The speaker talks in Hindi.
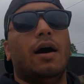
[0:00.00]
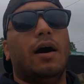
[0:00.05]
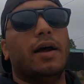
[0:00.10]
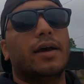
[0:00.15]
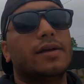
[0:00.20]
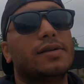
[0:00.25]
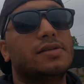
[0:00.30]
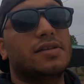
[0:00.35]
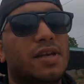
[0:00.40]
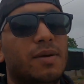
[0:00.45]

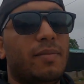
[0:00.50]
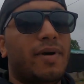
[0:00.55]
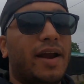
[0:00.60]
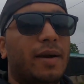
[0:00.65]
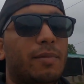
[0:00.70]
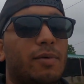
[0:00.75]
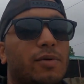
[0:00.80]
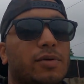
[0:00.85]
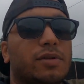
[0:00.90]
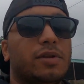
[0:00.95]
हर किसी के
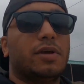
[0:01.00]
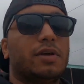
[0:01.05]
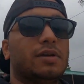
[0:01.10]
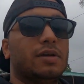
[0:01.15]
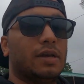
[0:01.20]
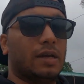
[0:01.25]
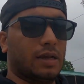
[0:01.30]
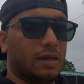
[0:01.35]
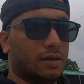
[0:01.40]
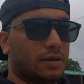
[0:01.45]
माइंड में होता
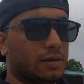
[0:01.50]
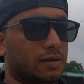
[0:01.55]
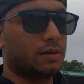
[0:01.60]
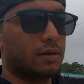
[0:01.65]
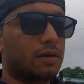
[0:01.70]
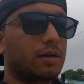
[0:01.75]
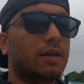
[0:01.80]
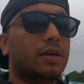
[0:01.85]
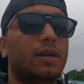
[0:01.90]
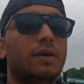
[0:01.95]
है
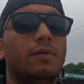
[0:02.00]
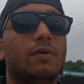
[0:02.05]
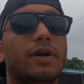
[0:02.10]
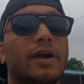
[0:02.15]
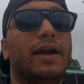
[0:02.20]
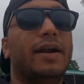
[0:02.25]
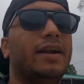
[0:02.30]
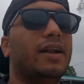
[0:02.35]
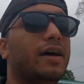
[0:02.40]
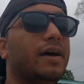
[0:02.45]
कि वो
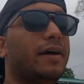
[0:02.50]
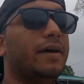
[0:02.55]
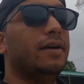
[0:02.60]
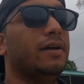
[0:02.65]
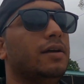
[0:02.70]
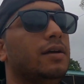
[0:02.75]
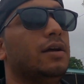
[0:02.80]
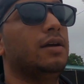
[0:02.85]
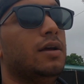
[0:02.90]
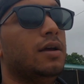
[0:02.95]
कैनेडा आए
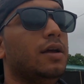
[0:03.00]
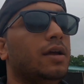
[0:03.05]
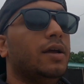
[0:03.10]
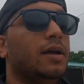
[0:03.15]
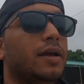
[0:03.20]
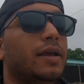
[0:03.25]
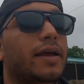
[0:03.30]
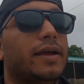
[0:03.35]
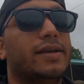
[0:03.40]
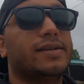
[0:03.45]

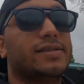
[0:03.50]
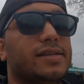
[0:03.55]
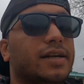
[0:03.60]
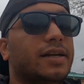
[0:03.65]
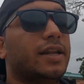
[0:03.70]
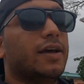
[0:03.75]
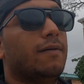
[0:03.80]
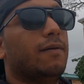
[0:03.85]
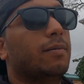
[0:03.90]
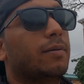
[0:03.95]
या किसी
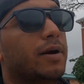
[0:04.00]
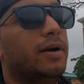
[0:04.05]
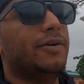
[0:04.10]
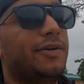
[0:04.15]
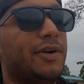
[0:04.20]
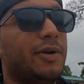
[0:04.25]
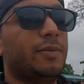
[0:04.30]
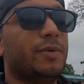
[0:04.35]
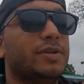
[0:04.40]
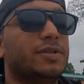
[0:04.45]
डेवलप
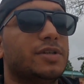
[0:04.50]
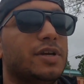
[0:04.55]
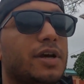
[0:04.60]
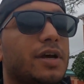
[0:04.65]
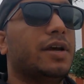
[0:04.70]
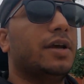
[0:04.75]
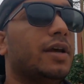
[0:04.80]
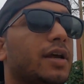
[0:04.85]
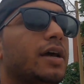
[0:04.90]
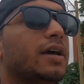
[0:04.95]
कंट्री में
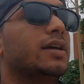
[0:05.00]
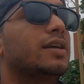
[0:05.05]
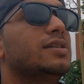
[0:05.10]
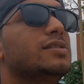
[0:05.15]
जाए या